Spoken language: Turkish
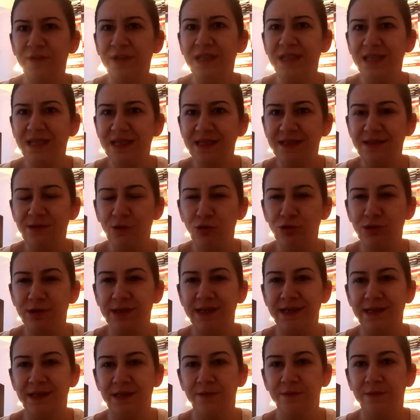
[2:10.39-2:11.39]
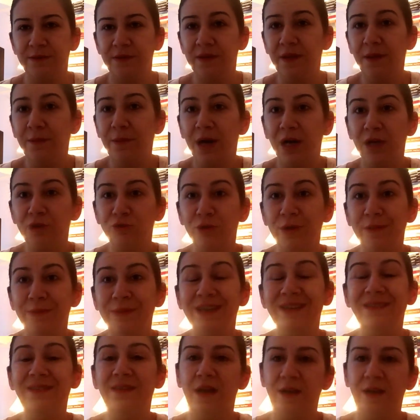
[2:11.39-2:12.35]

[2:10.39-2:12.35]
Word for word: Ve Gizli Özne kitabını da Banu'ya biri